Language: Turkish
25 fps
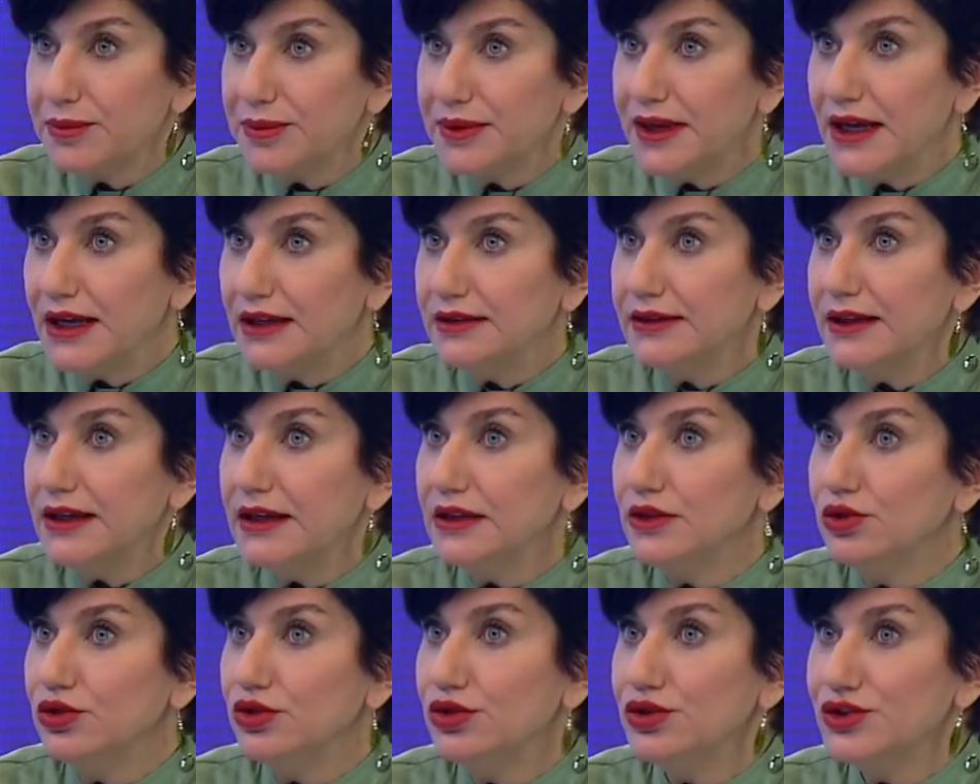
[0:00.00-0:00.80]
IPL
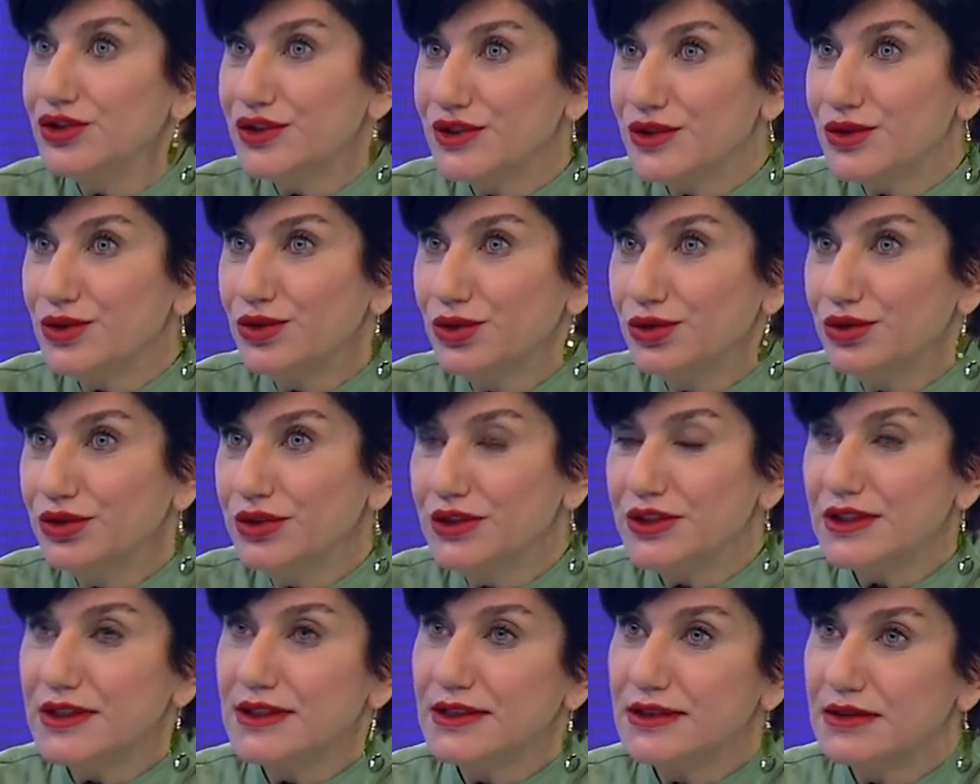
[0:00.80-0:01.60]
teknolojisi olduğu
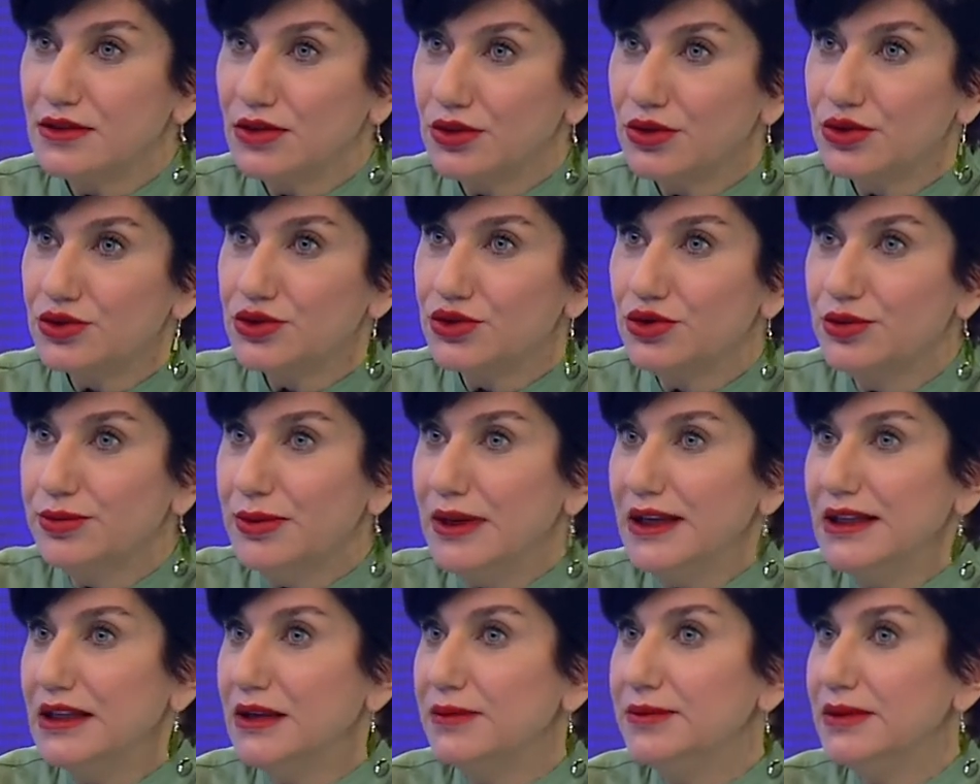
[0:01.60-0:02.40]
için Özgür
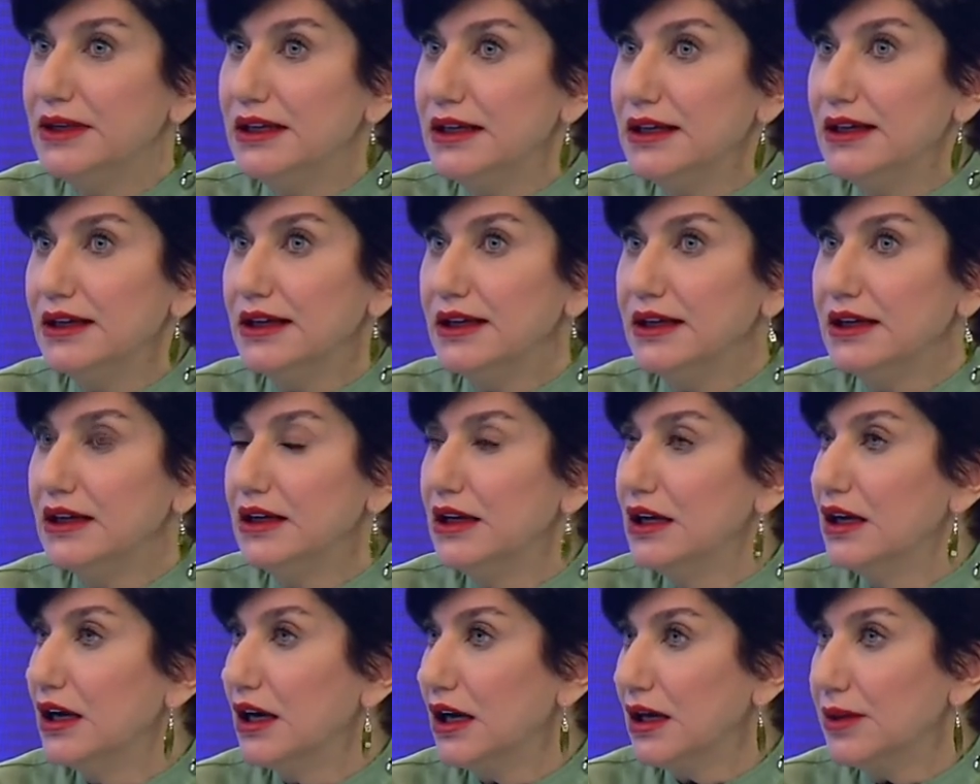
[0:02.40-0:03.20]
Bey de bilirler
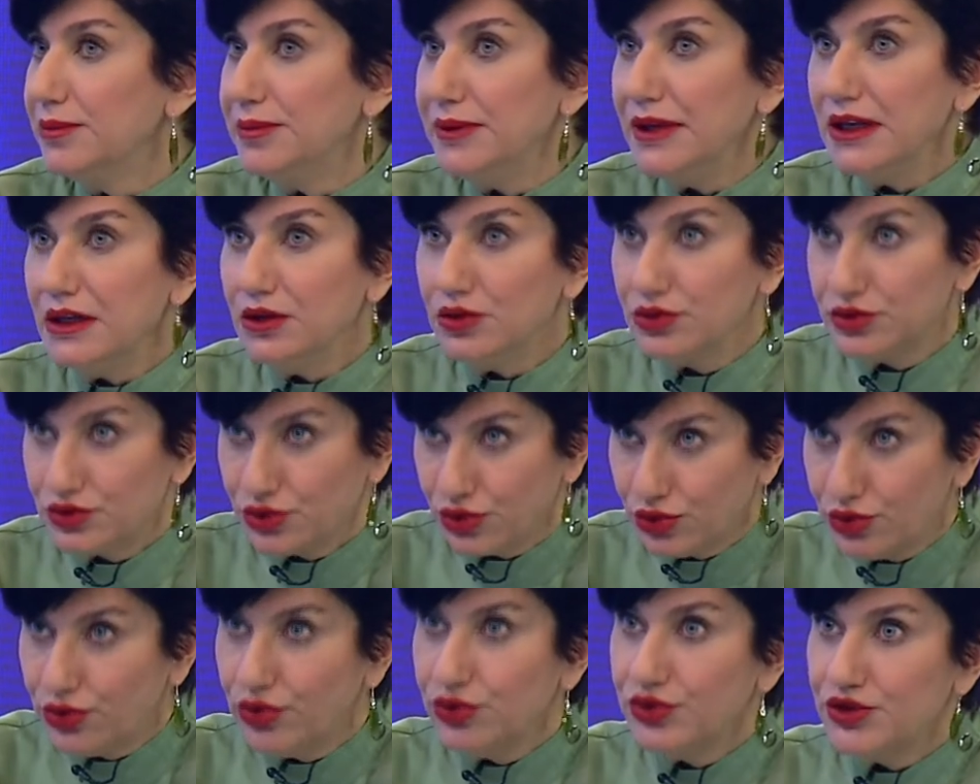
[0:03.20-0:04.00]
IPL
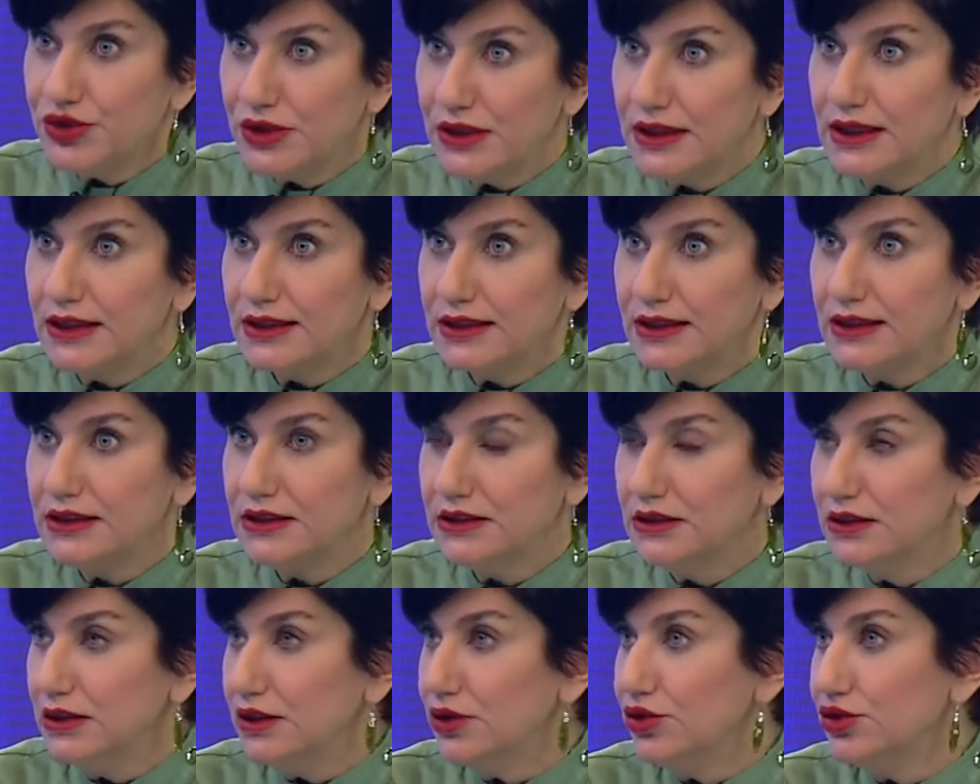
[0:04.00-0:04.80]
çok öncelerden
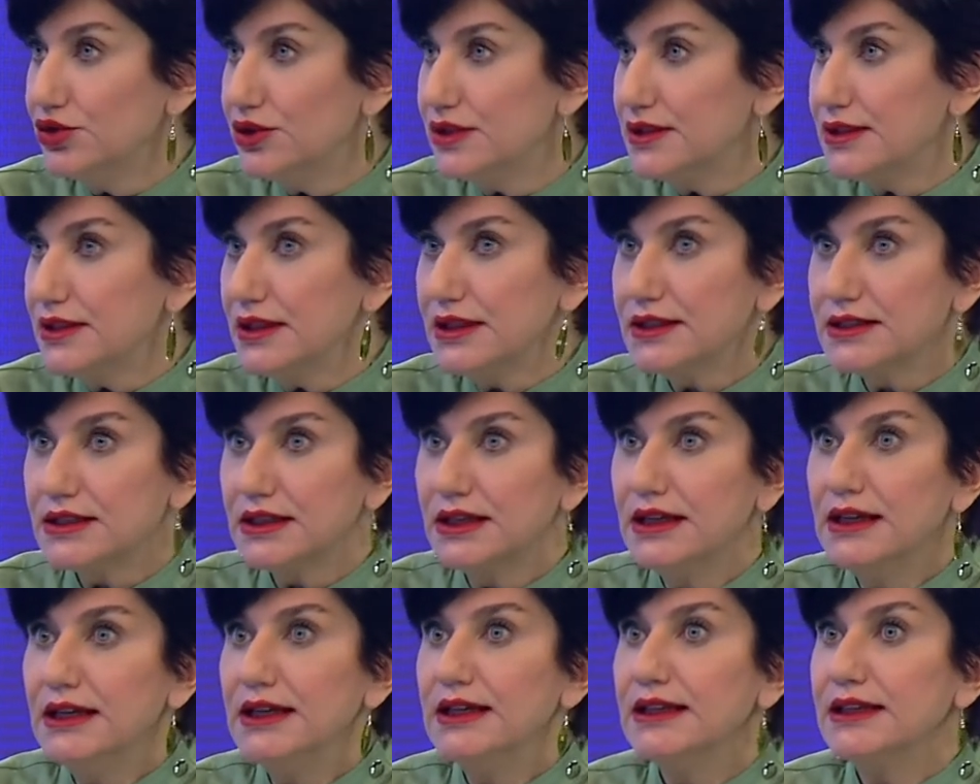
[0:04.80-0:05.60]
yıllar öncesinde
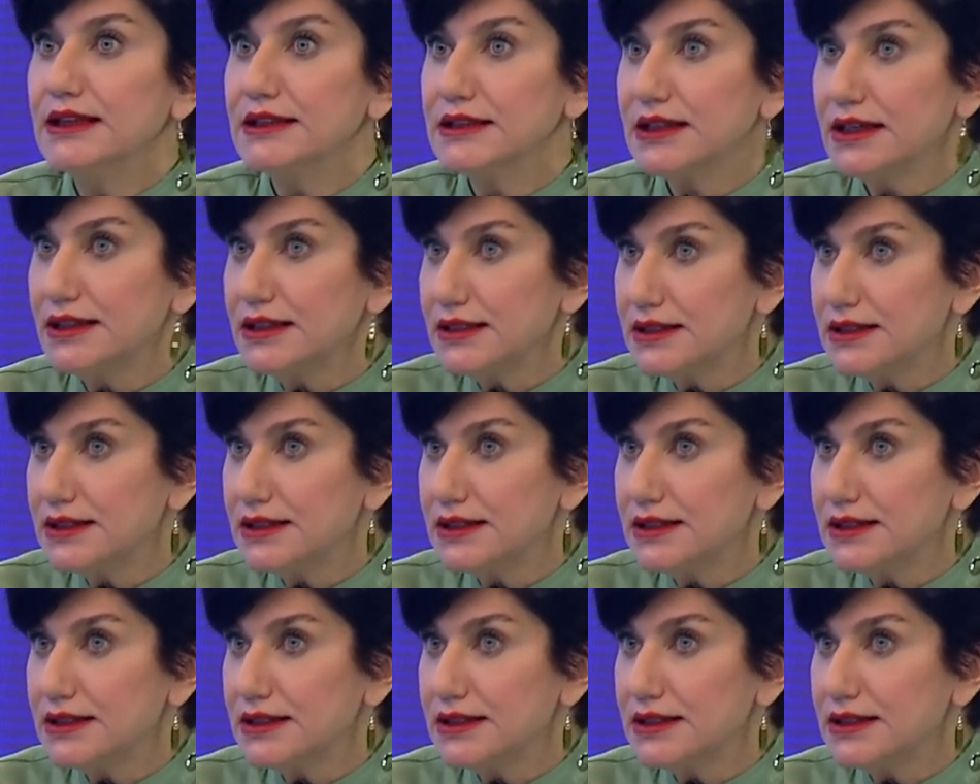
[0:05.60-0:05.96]
aslında lazer